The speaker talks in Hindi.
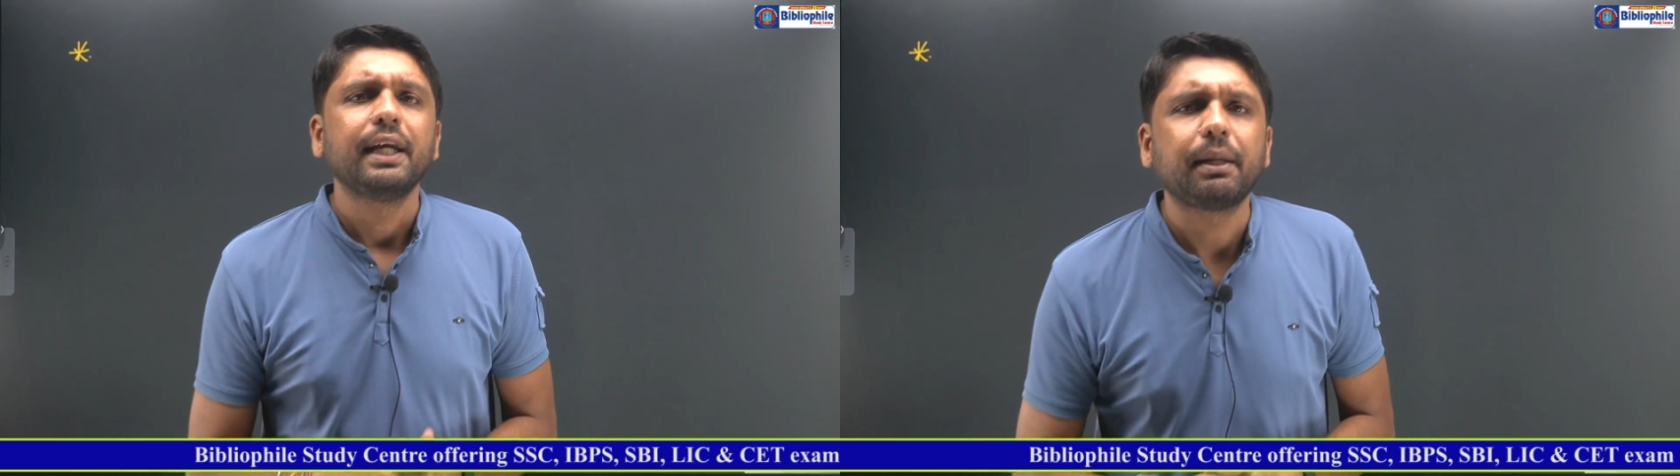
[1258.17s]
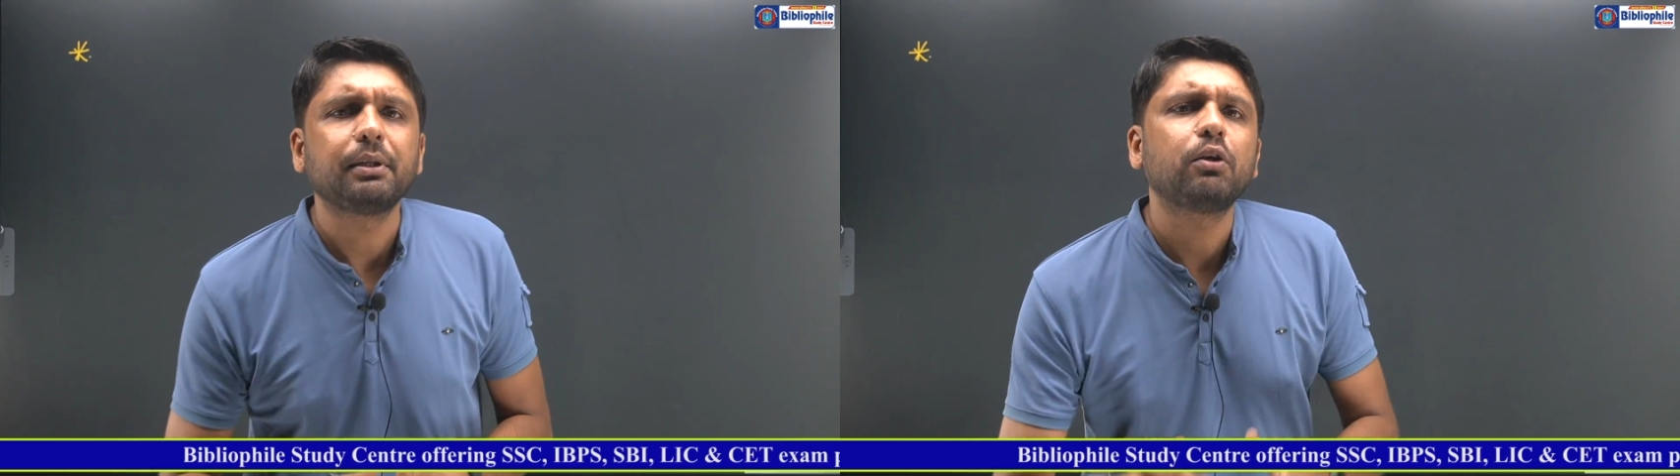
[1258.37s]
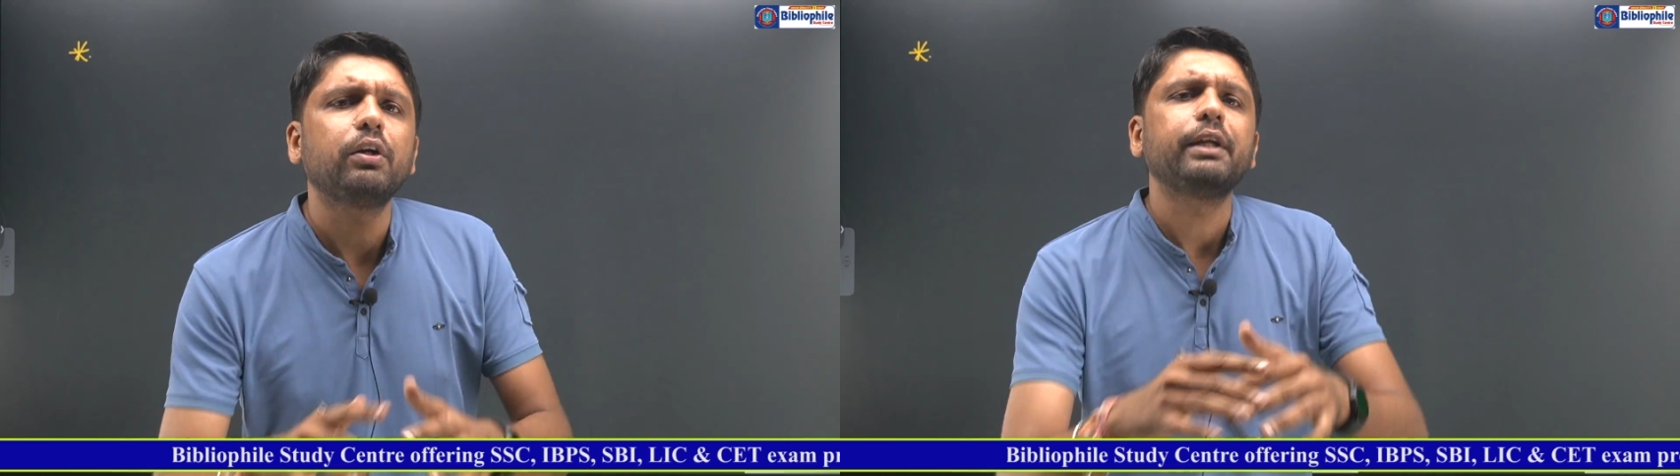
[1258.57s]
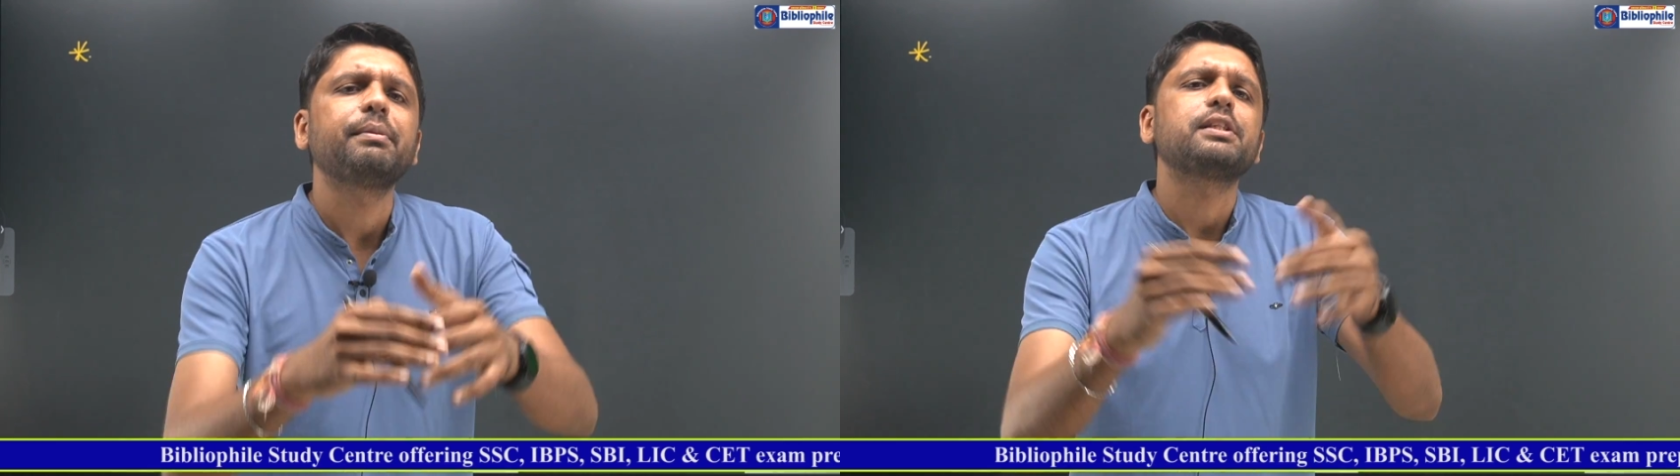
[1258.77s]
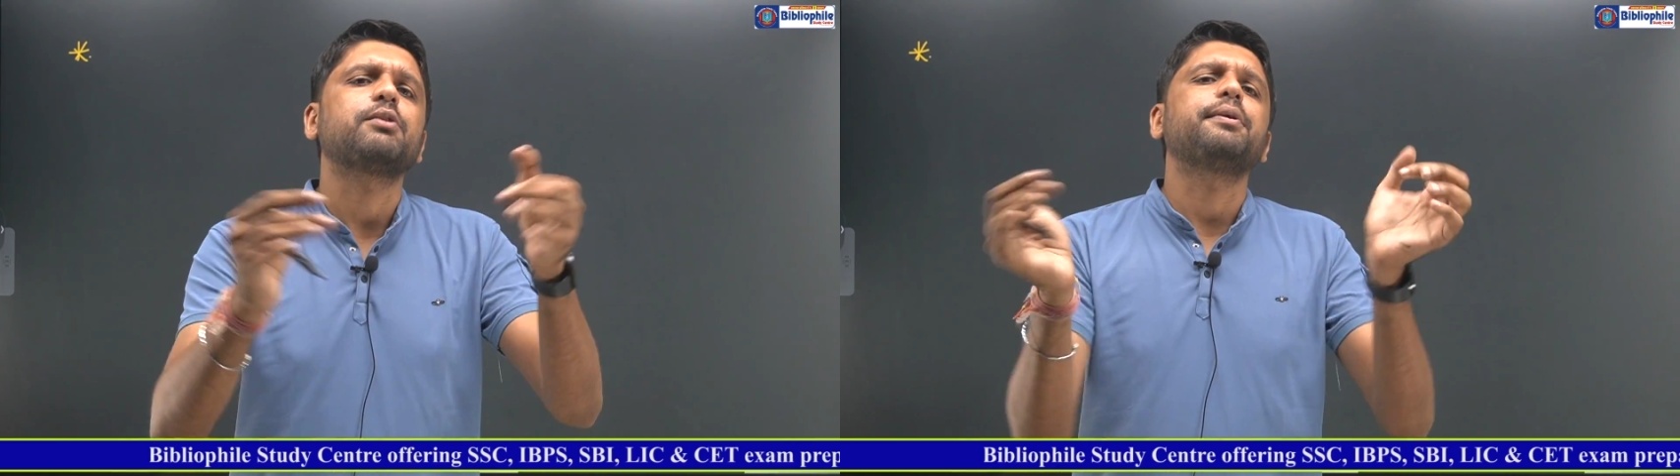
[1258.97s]
कि बताओ
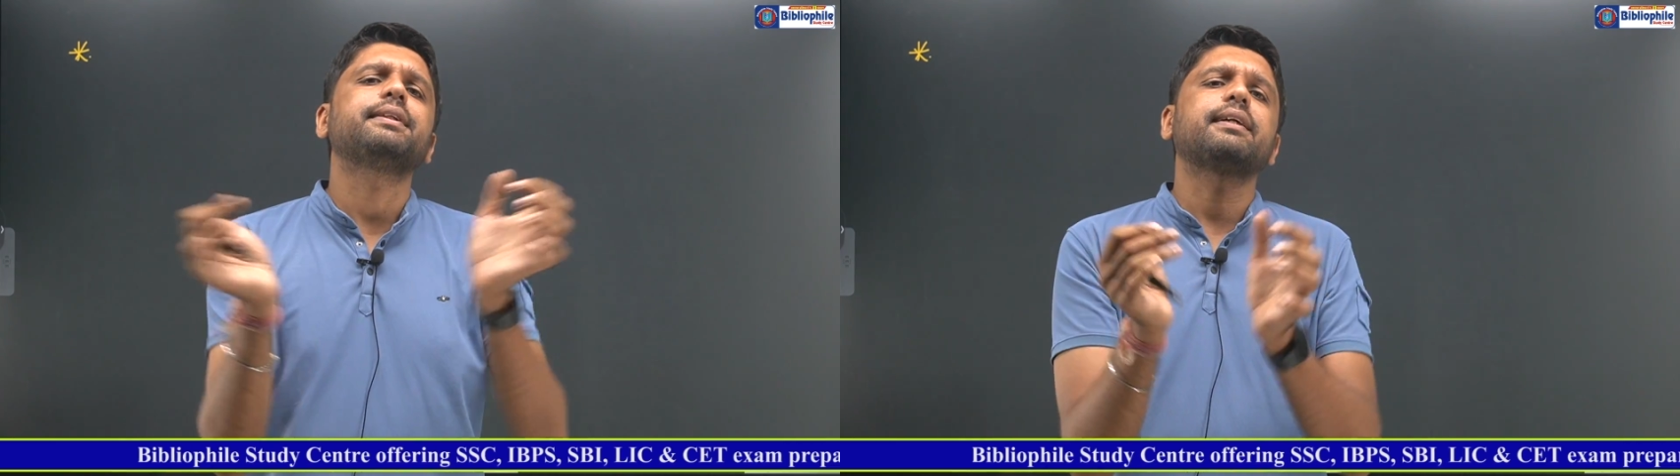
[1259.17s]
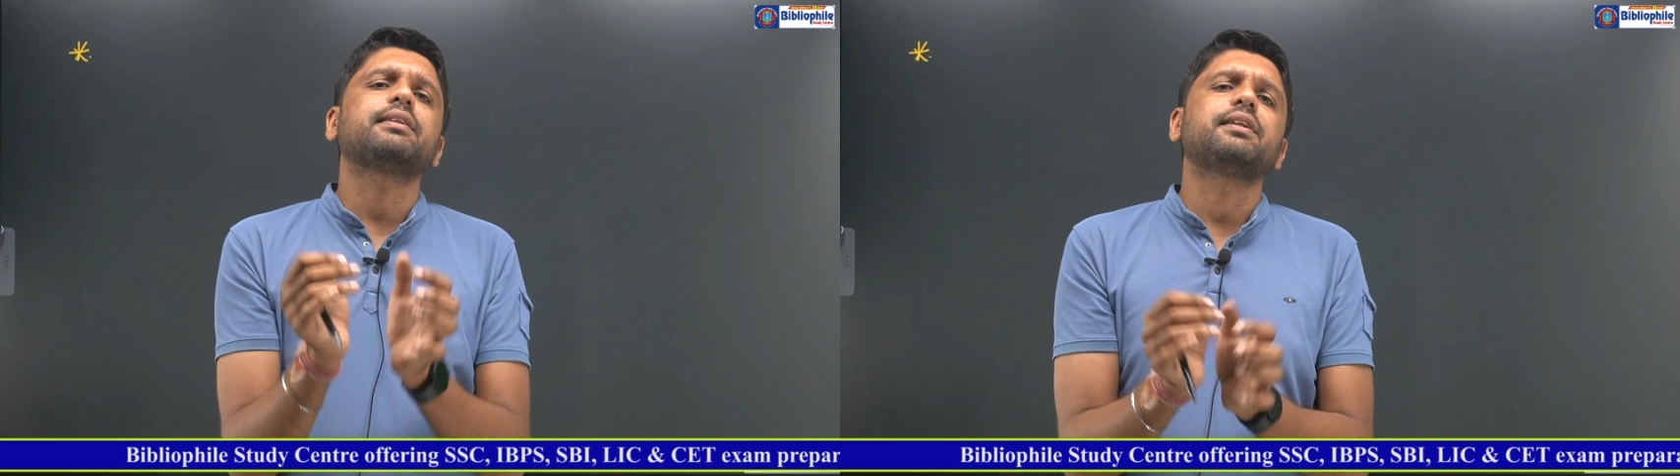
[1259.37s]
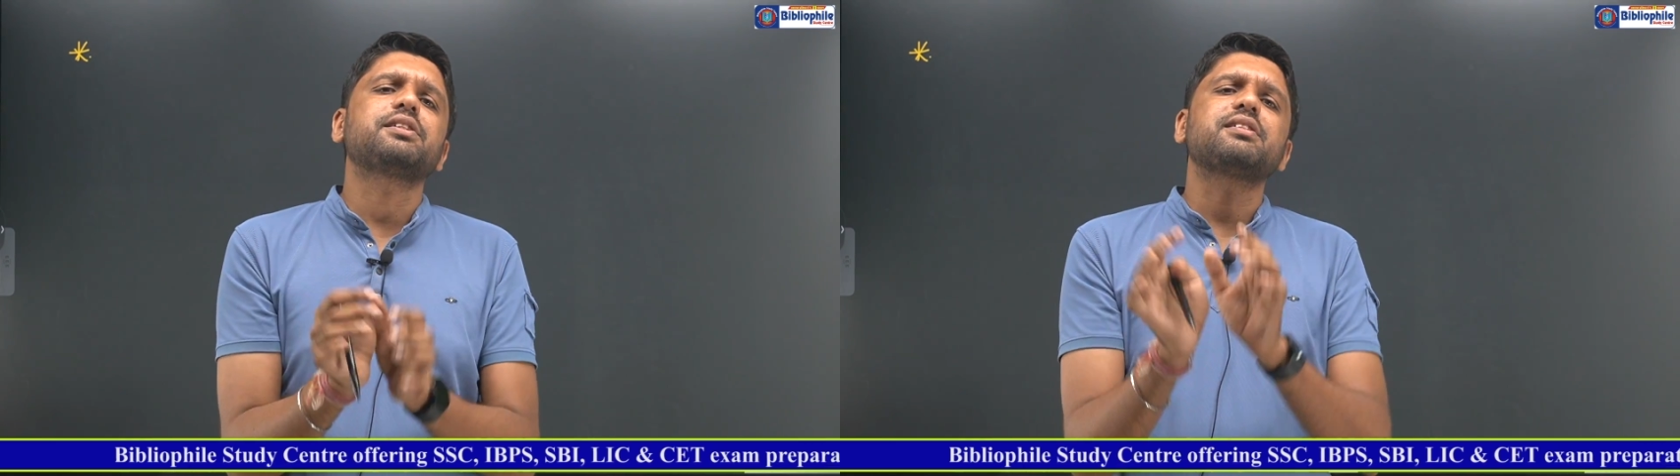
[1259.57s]
इनमें से कौन सा ऐसा देश है